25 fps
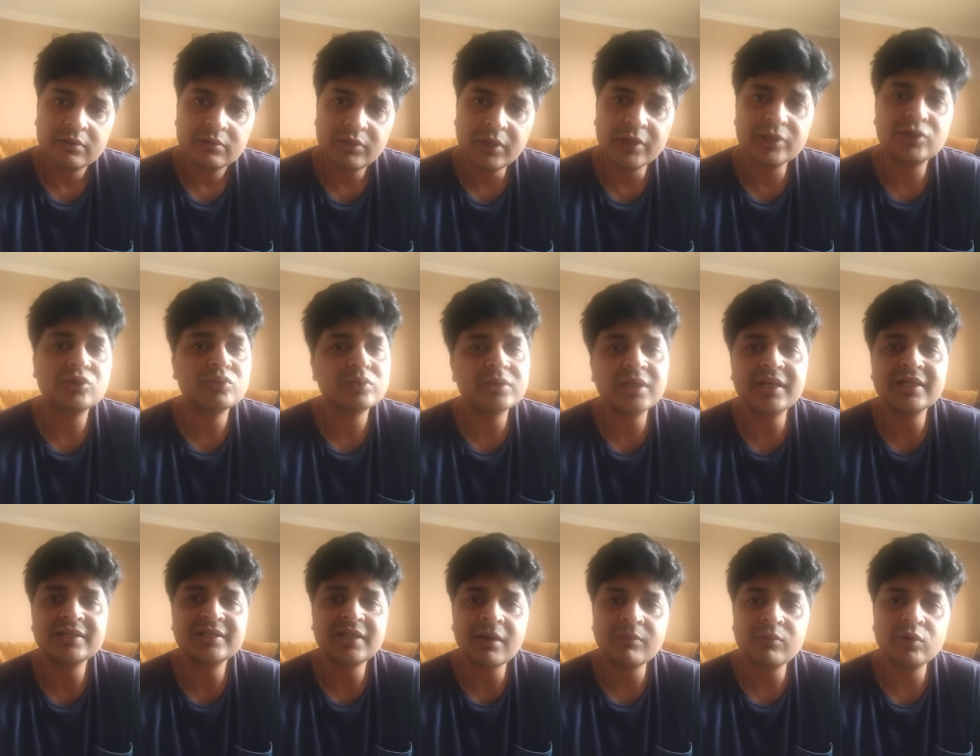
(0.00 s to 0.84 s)
तो एक तो मुझे
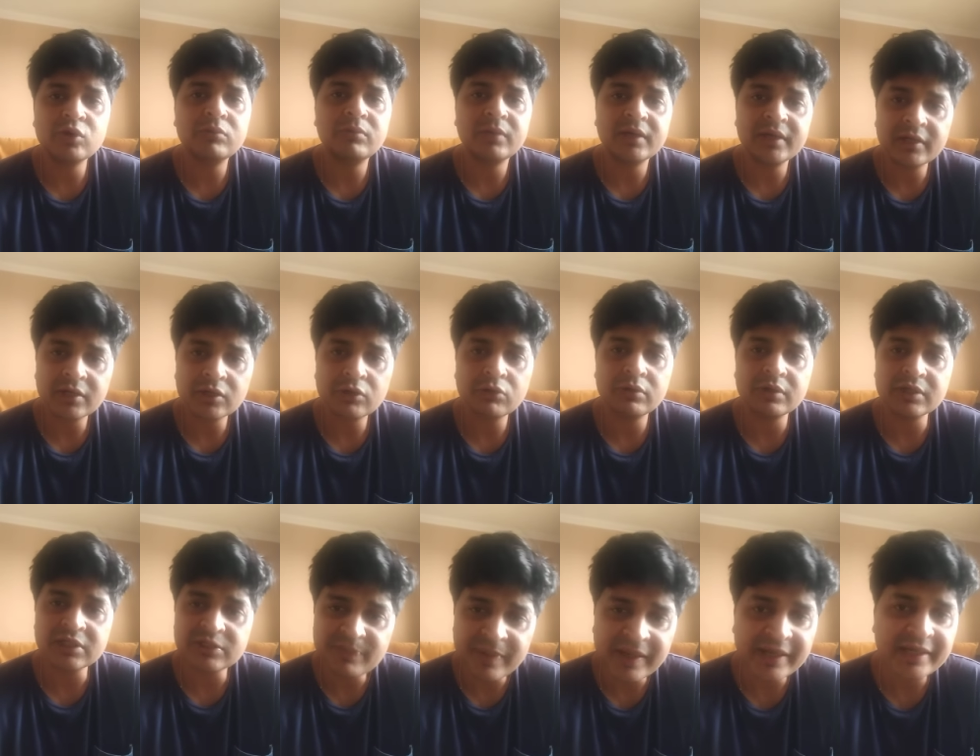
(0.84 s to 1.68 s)
लगता है हम लोग मटर को
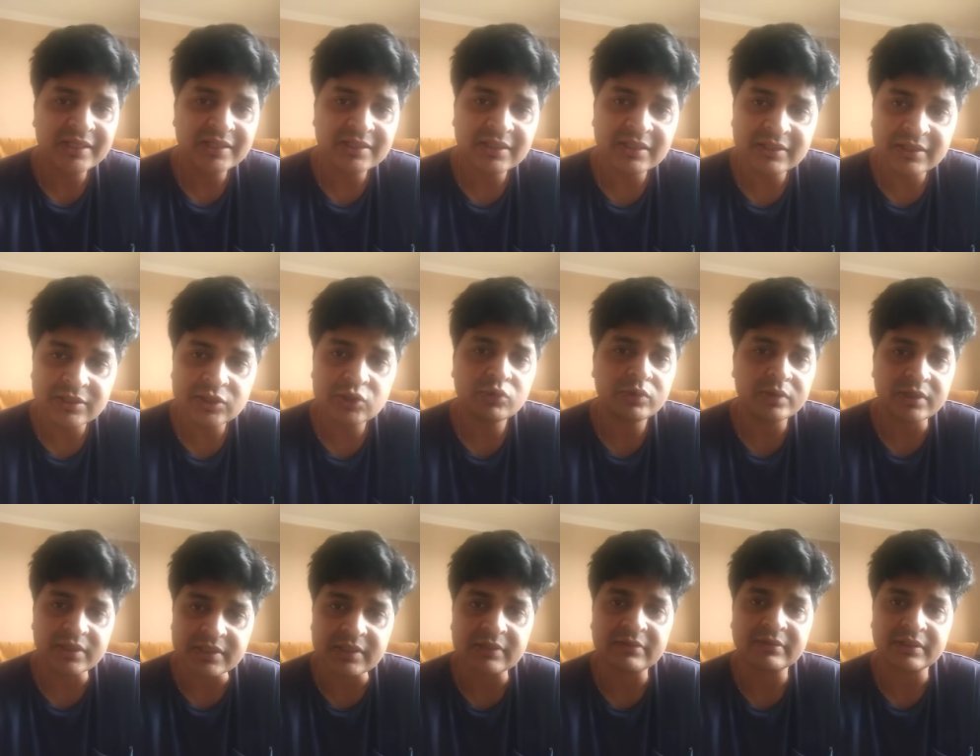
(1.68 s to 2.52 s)
रिस्पेक्ट नहीं देते जो
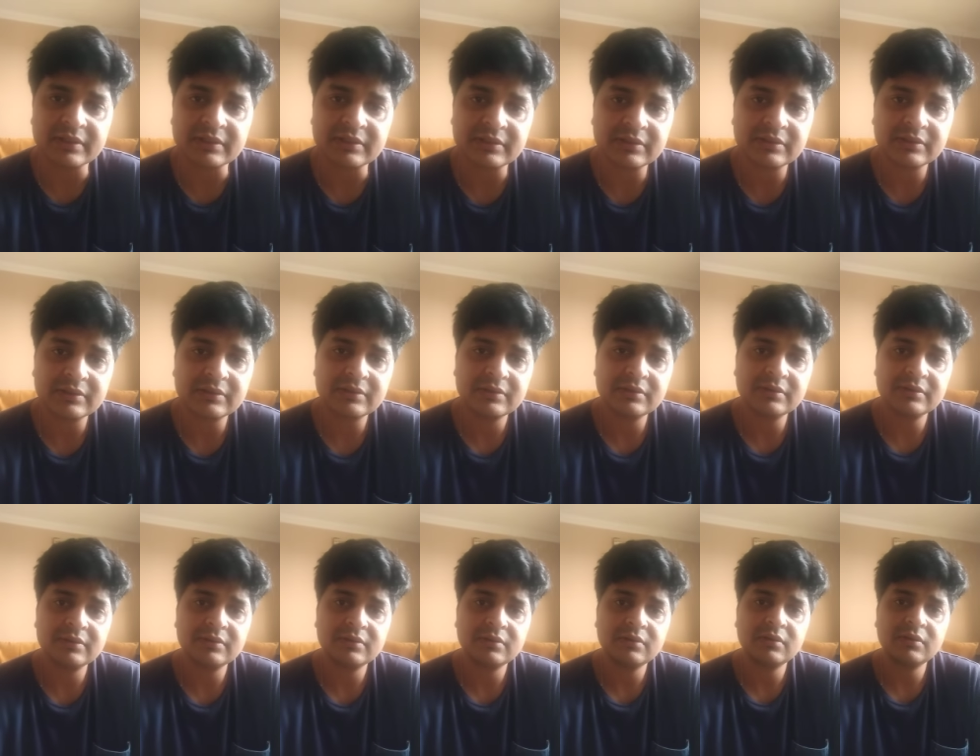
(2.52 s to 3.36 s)
वो डिज़र्व करता
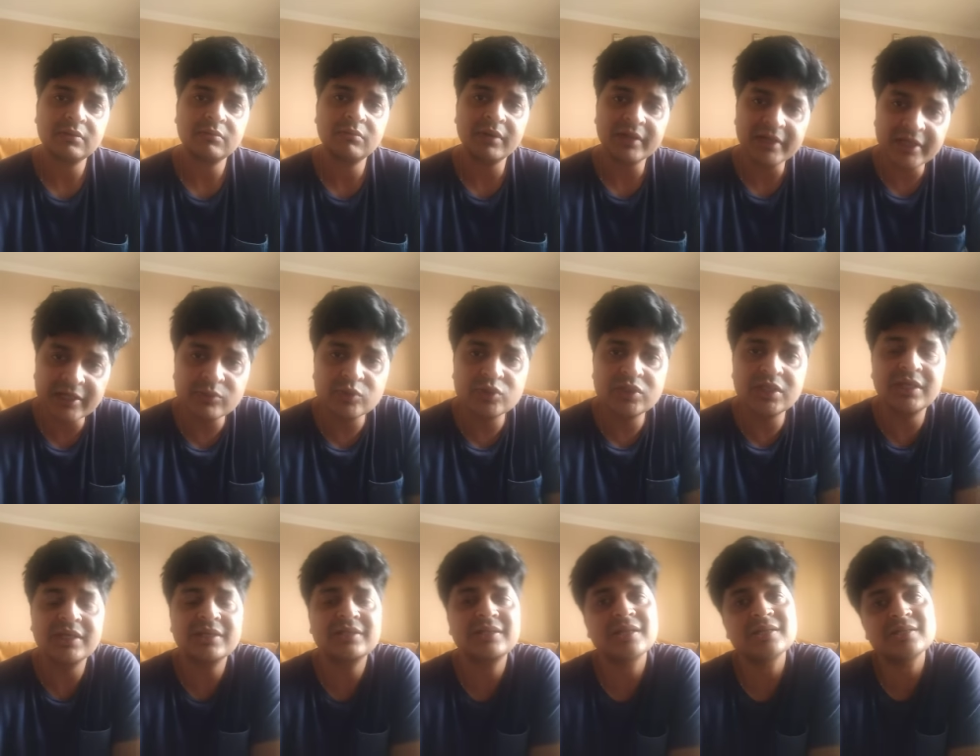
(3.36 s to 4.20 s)
है मटर
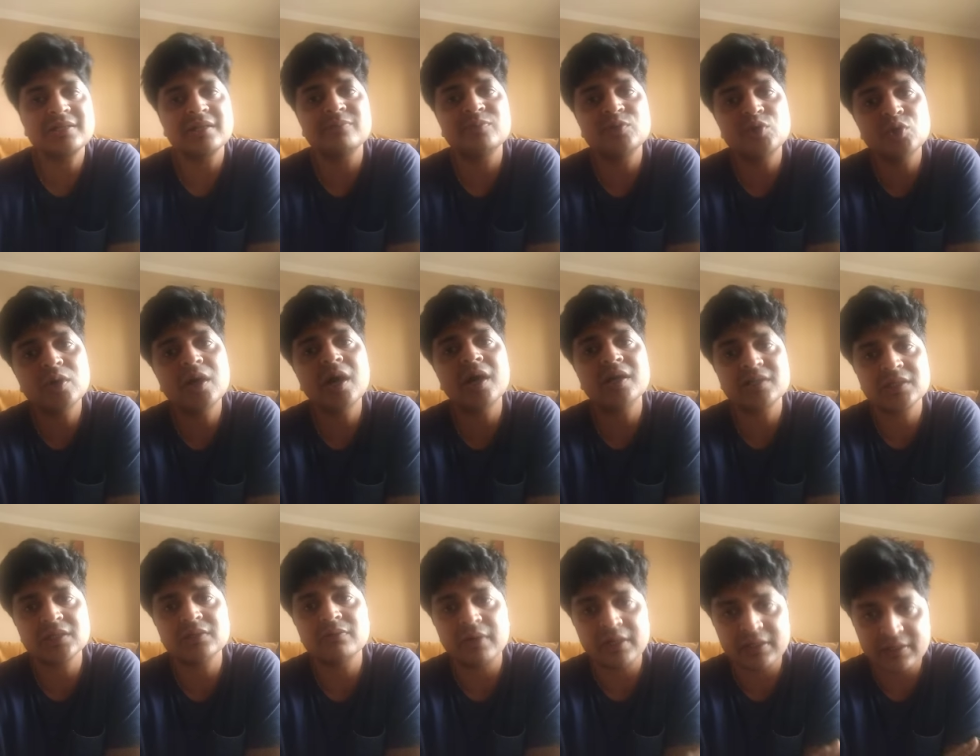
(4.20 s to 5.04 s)
मुझे लगता है सब्जियों का
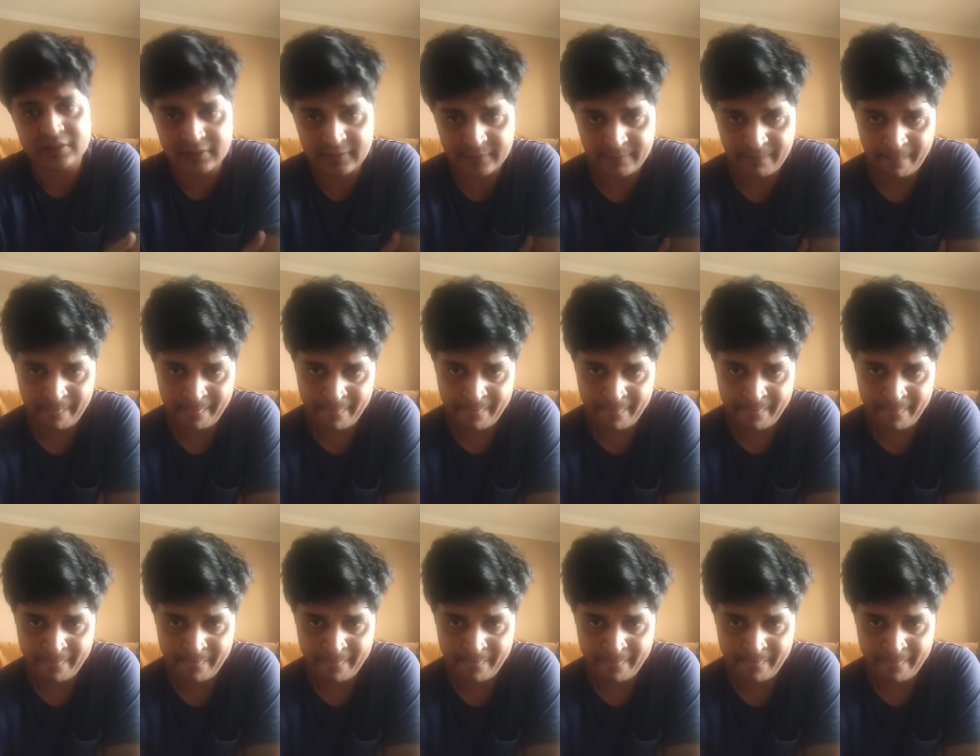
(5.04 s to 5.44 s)
अरशद वारसी